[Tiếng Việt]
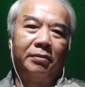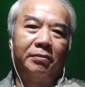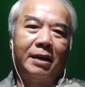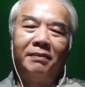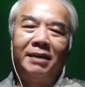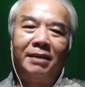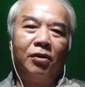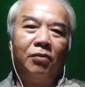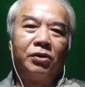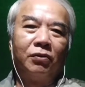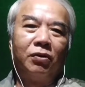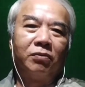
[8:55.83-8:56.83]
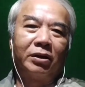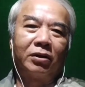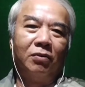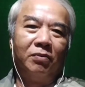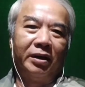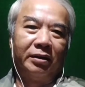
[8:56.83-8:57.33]
35 40 phút là
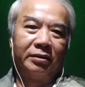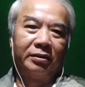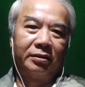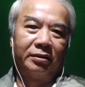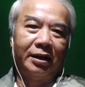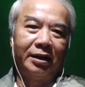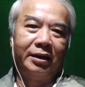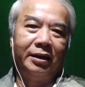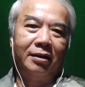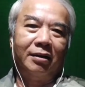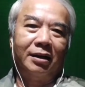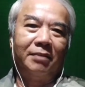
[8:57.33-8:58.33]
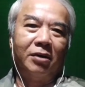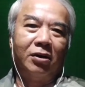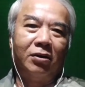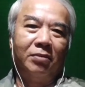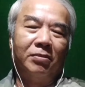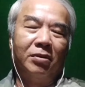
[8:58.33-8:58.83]
cùng à là khi đó là
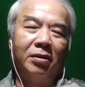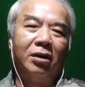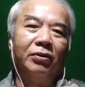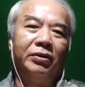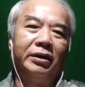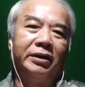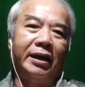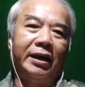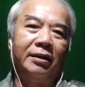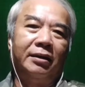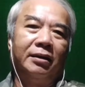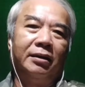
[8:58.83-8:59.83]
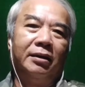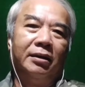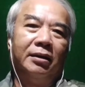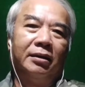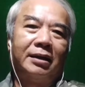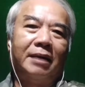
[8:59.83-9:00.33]
mồ, mồ hôi nó sẽ
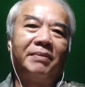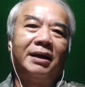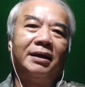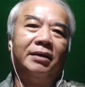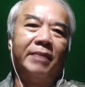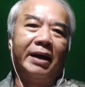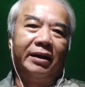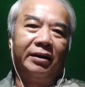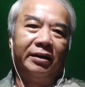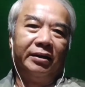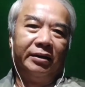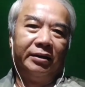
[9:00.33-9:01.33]
thấm ra lưng bạn rồi